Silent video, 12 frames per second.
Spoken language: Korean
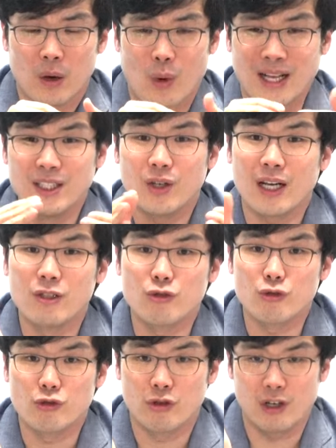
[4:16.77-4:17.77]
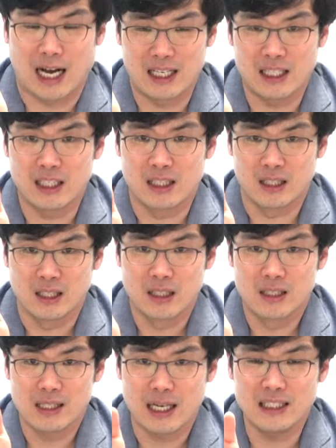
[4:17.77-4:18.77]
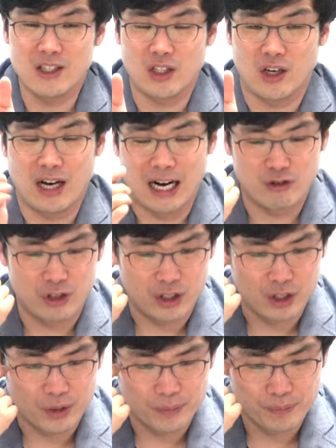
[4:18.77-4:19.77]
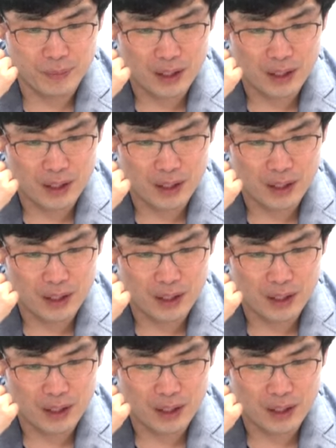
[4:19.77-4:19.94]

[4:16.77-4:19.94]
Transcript: 완전한 수를 가리키는 상징이었다는 걸 알 수 있죠.